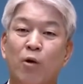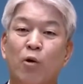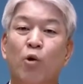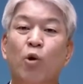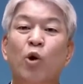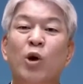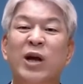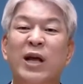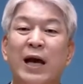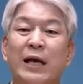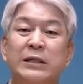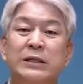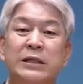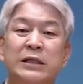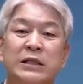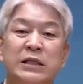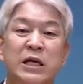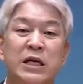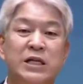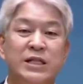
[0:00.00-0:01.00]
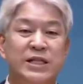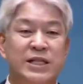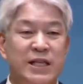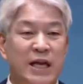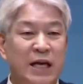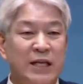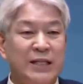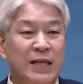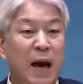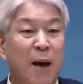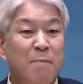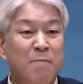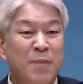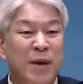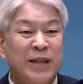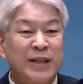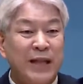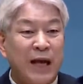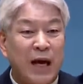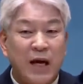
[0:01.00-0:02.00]
골리앗이 덩치가
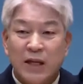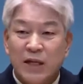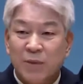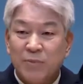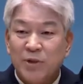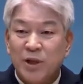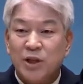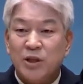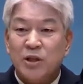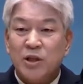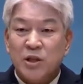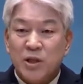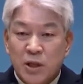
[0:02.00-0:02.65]
3m가 넘는